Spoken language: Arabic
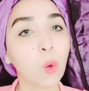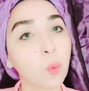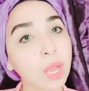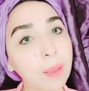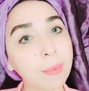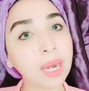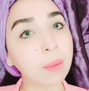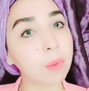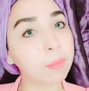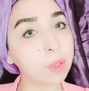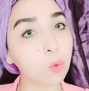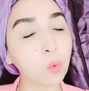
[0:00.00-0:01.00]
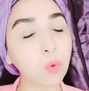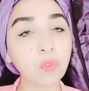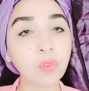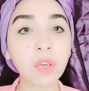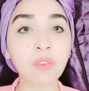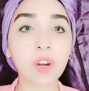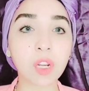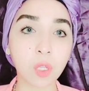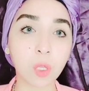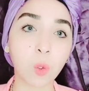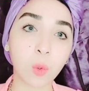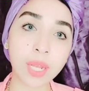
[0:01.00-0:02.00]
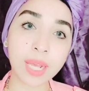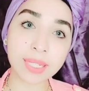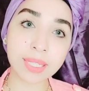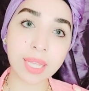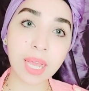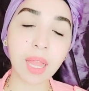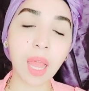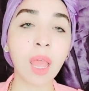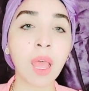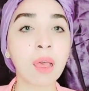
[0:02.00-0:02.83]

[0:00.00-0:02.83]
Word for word: وكمان لما بيكون في افرازات دهنيه زياده